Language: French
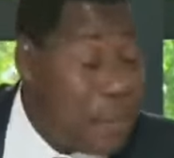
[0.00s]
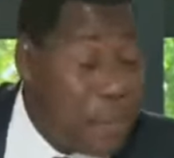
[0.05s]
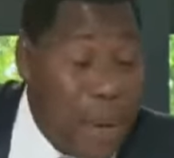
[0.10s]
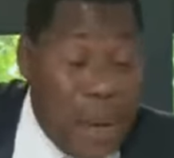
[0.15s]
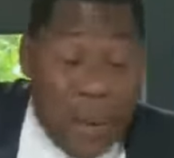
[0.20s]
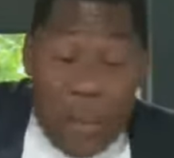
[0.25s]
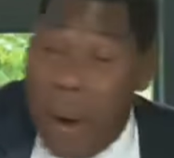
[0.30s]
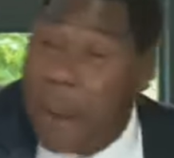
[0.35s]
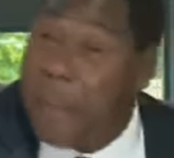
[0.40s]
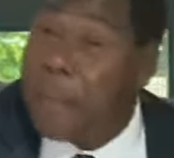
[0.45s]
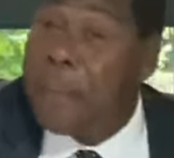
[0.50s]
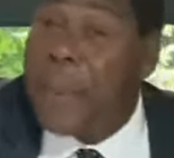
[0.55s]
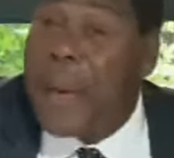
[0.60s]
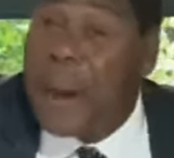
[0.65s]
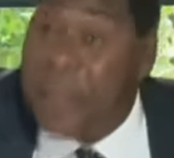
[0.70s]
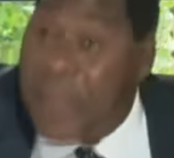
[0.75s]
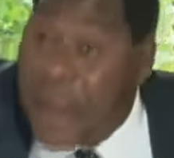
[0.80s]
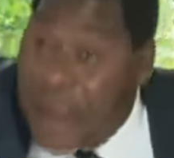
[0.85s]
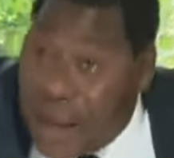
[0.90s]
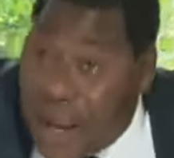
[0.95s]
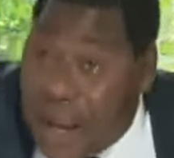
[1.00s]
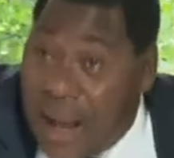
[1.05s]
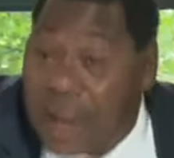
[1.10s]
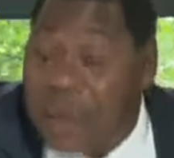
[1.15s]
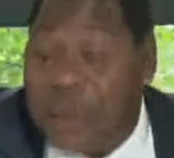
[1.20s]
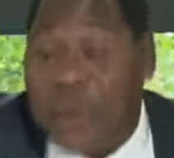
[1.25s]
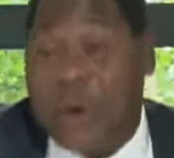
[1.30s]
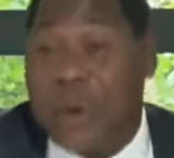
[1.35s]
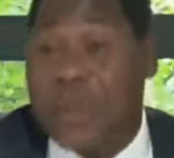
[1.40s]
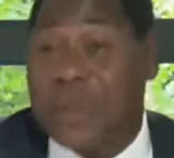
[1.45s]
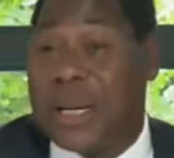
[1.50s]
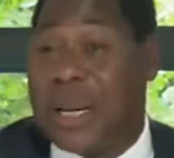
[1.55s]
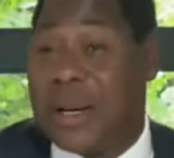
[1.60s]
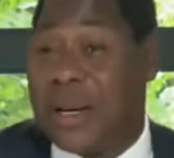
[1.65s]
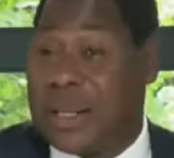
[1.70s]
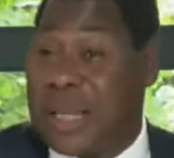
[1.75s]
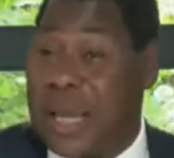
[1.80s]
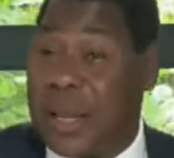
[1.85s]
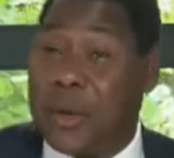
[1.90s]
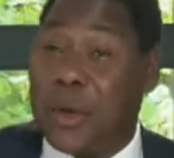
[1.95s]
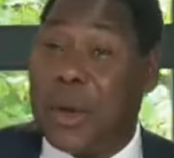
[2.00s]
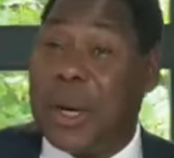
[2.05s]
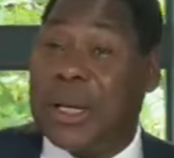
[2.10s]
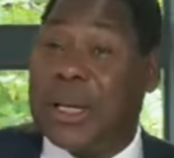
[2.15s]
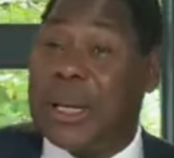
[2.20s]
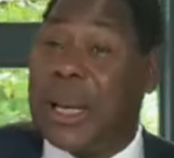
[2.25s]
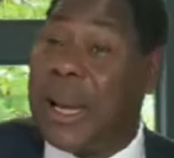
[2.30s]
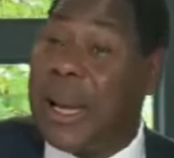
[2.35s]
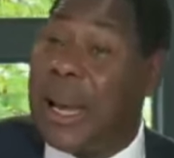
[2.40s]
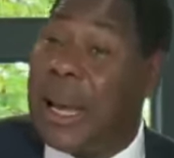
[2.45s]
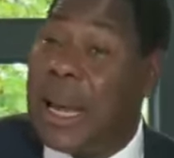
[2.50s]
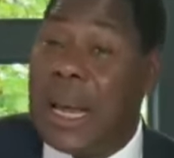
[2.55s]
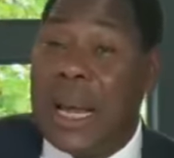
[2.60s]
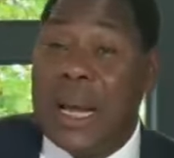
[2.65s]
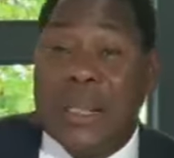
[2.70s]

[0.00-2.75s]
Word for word: pays membres permanents du Conseil de sécurité,